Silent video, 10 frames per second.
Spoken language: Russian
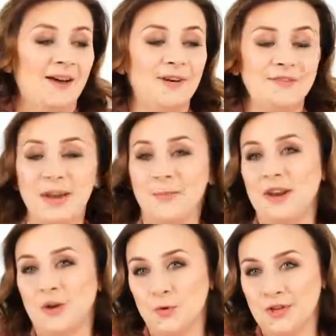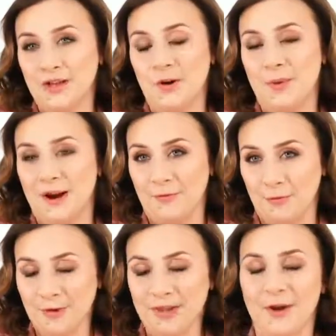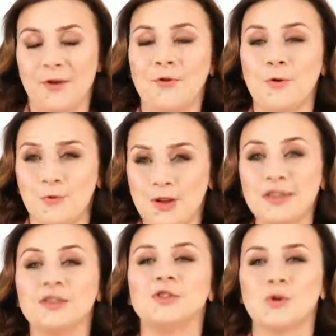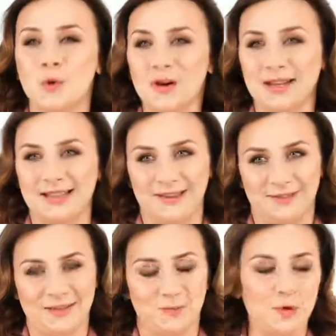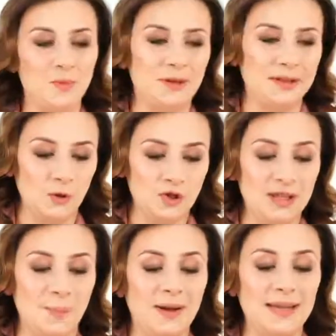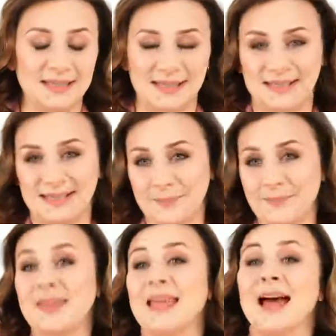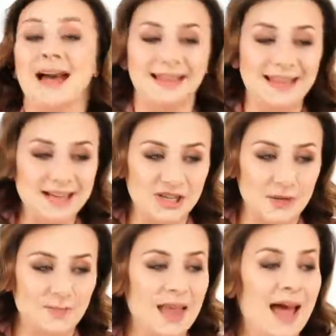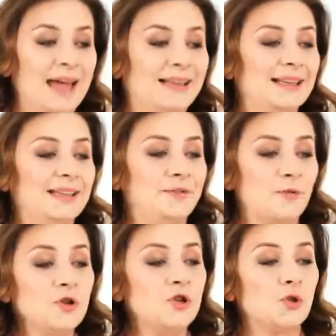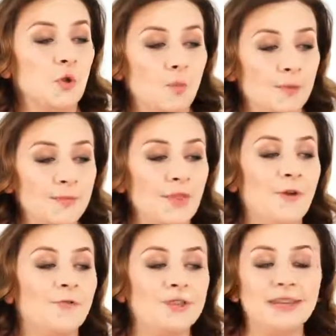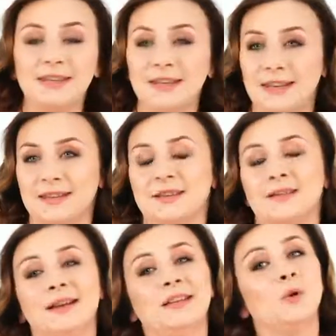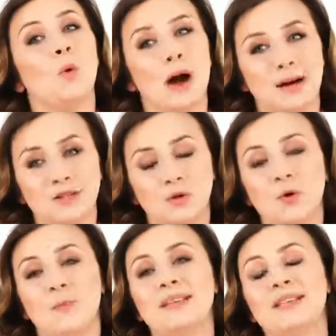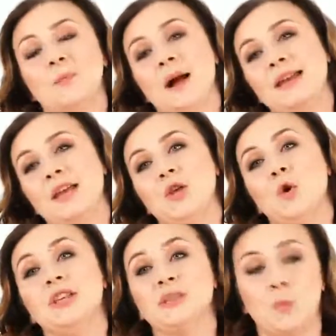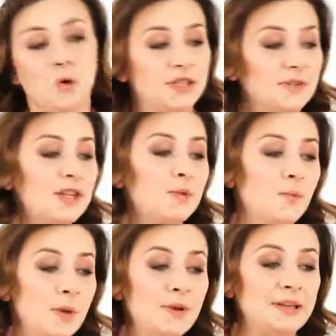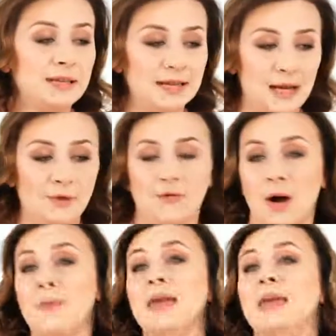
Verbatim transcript: Во время рекрутингового марафона вы увидите, сколько для вас будет предложено полезности. Дальше. Для того, чтобы внедрить эту акцию и максимально ее использовать, мы предлагаем вам